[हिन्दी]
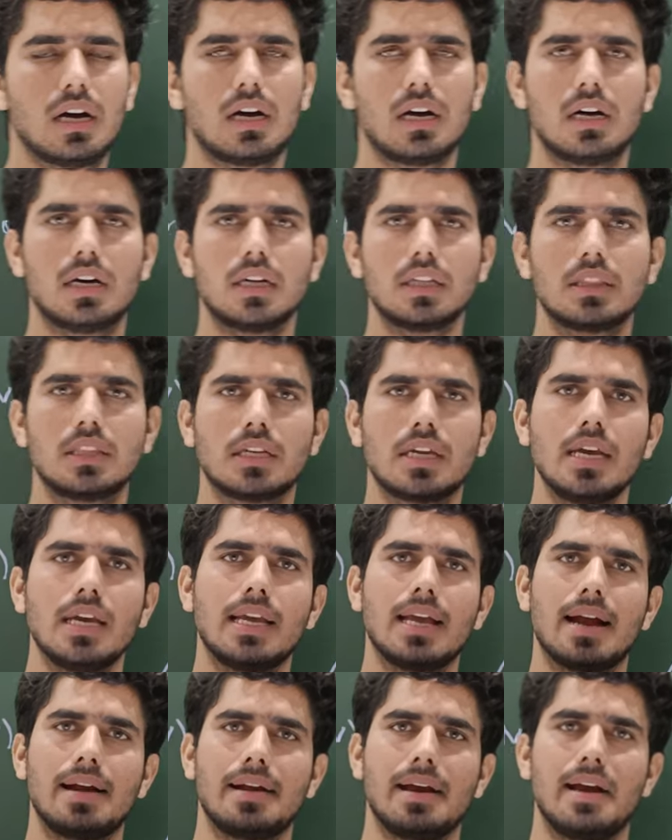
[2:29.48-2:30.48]
अर्थ की
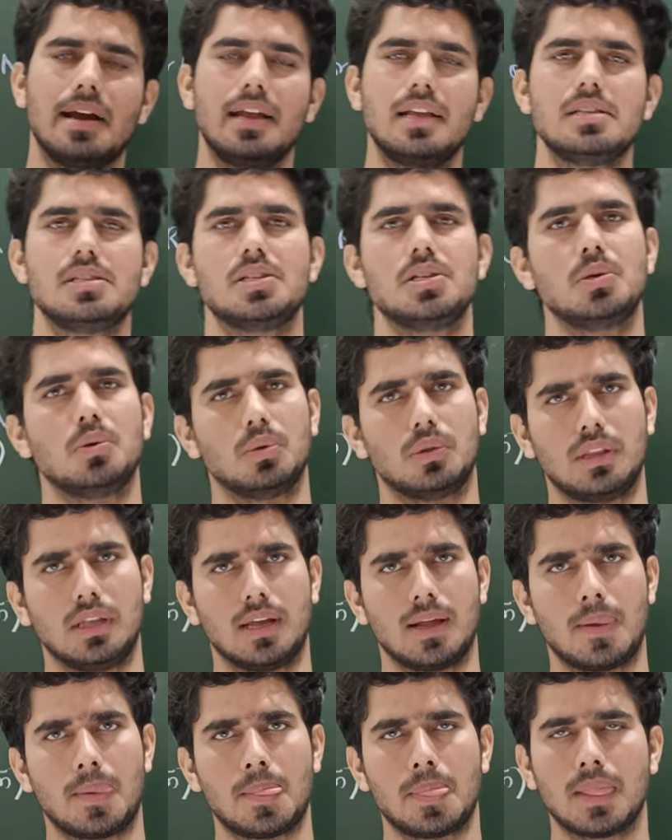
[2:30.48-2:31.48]
क्या टेंडेंसी होती
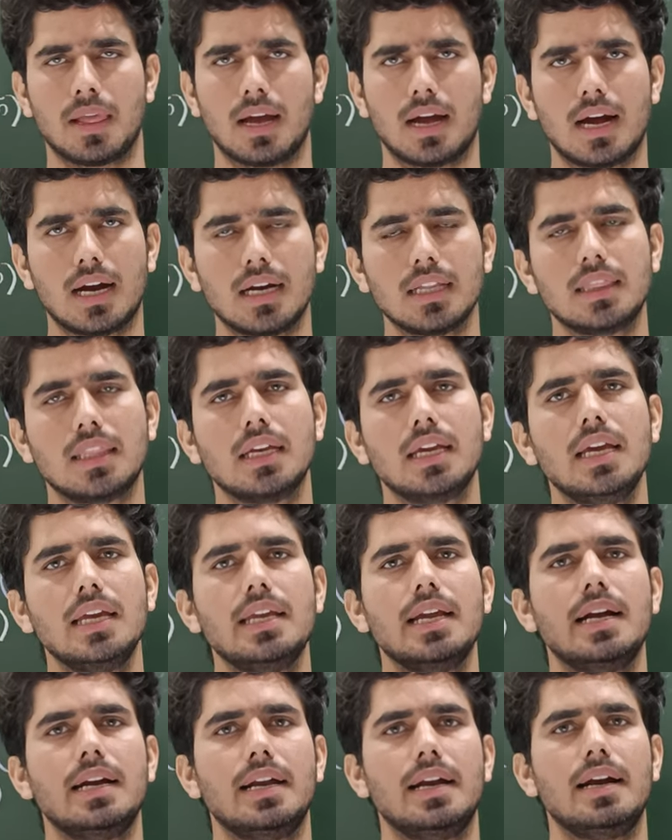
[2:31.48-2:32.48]
है अर्थ की
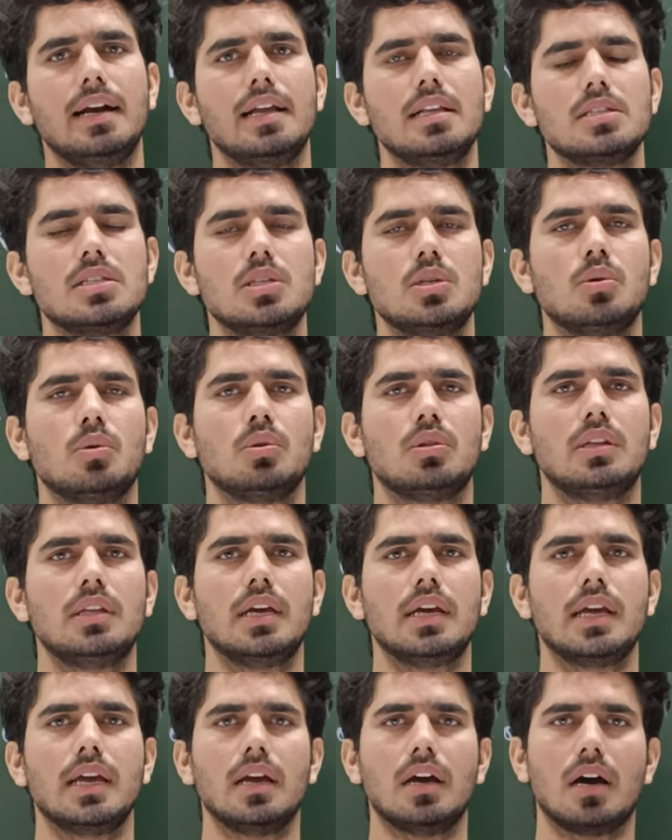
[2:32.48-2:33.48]
ये टेंडेंसी होती
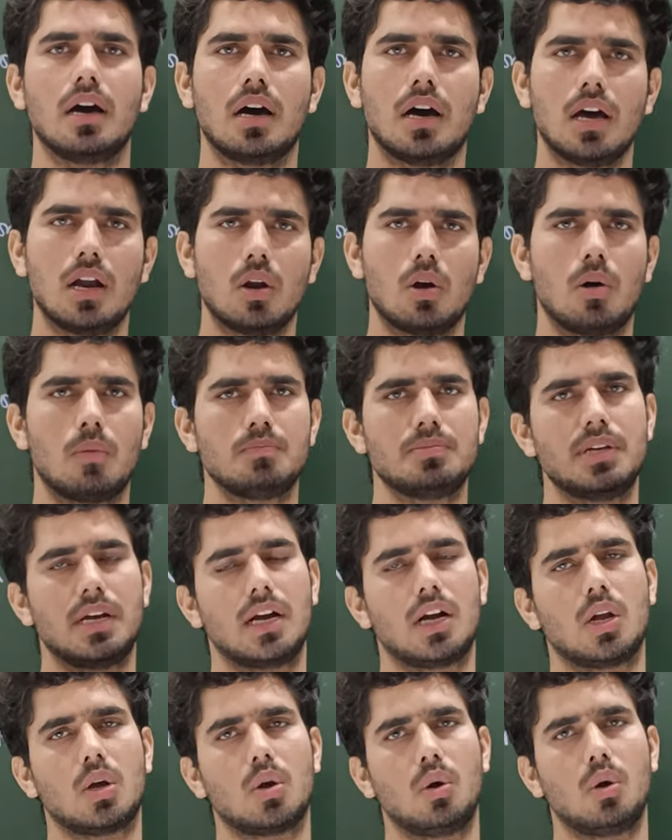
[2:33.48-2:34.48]
है कि हर
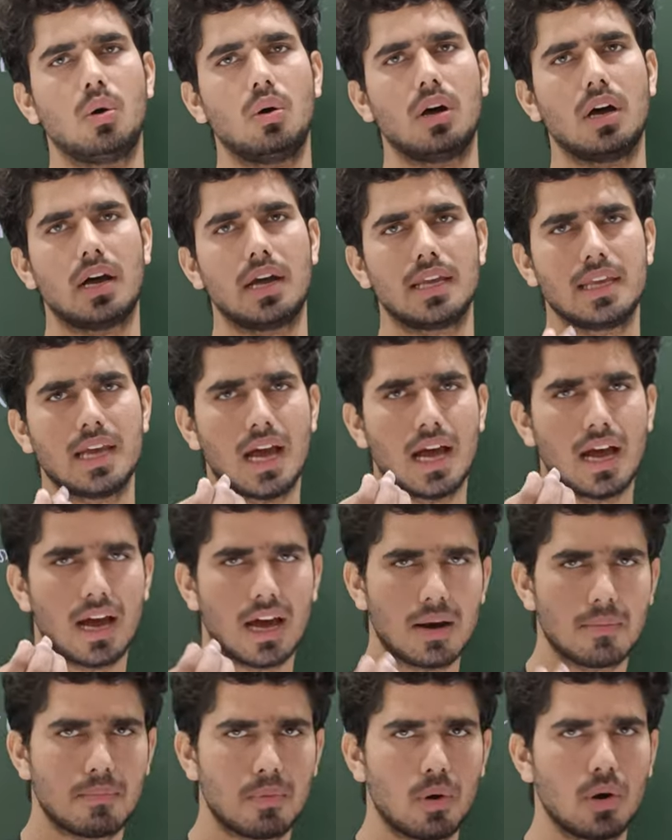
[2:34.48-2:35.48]
ऑब्जेक्ट को या
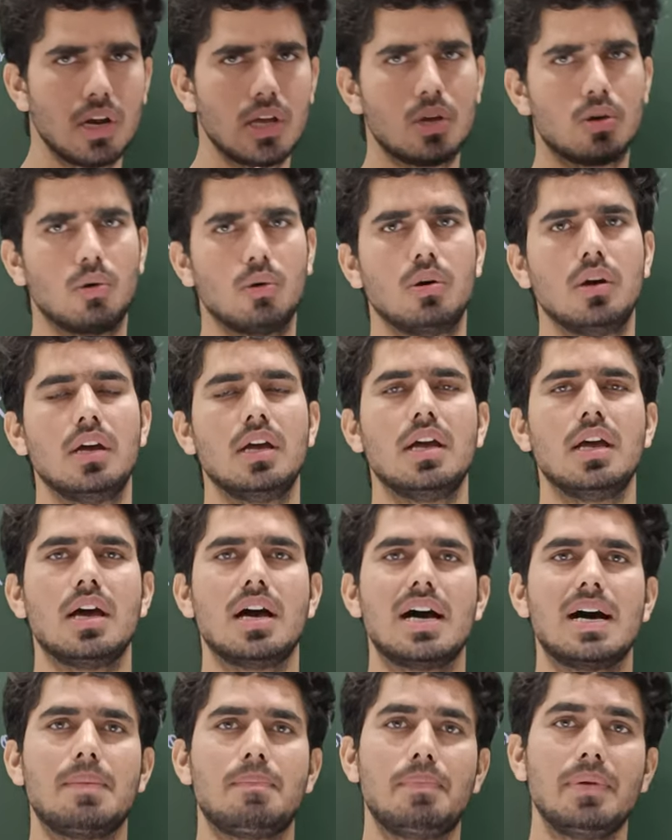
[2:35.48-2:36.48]
हर बॉडी को
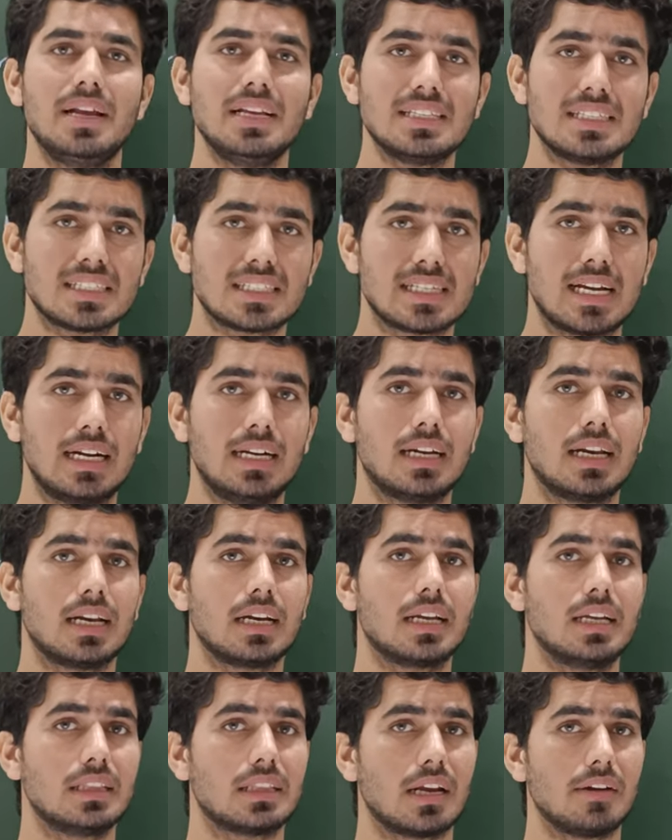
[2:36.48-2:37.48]
अपने सेंटर
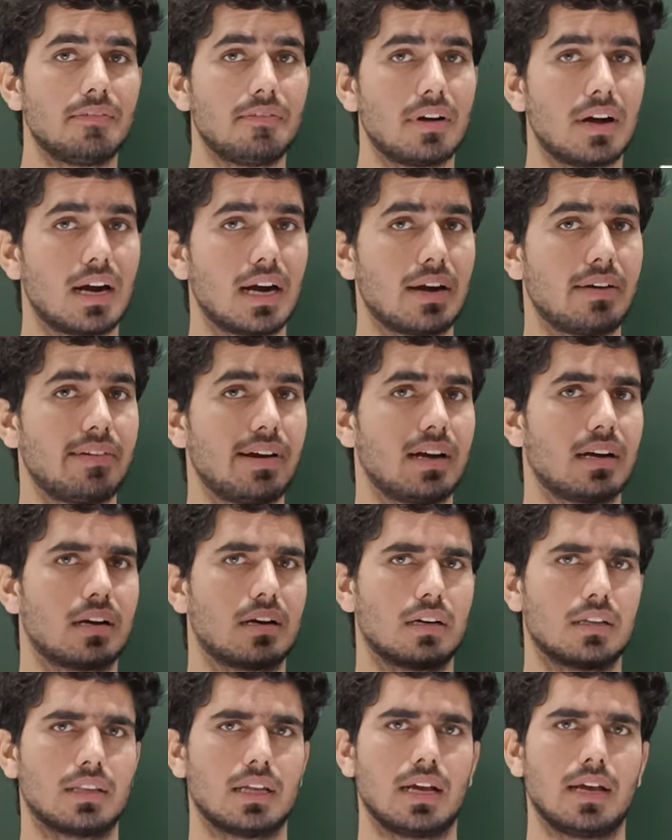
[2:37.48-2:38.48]
की तरफ अट्रैक्ट
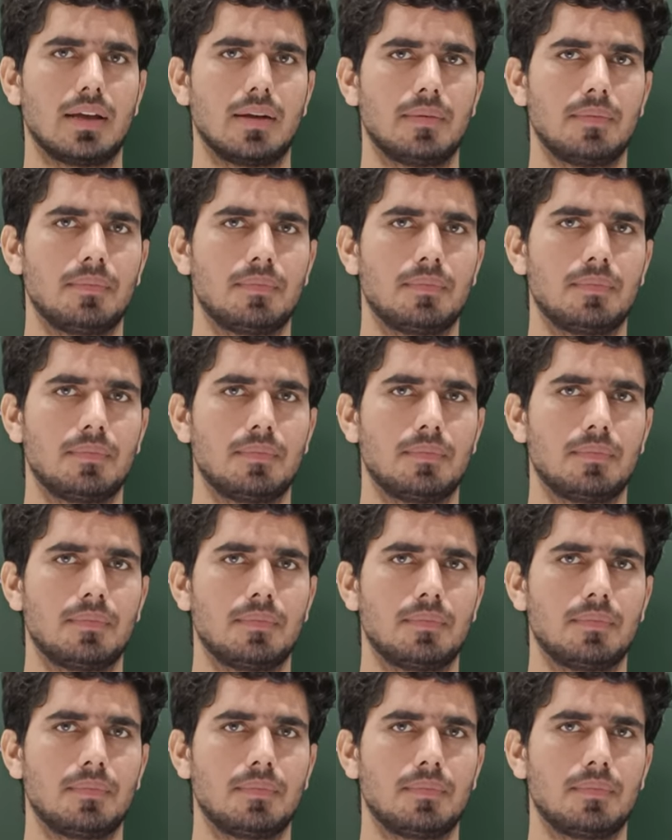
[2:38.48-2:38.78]
करता है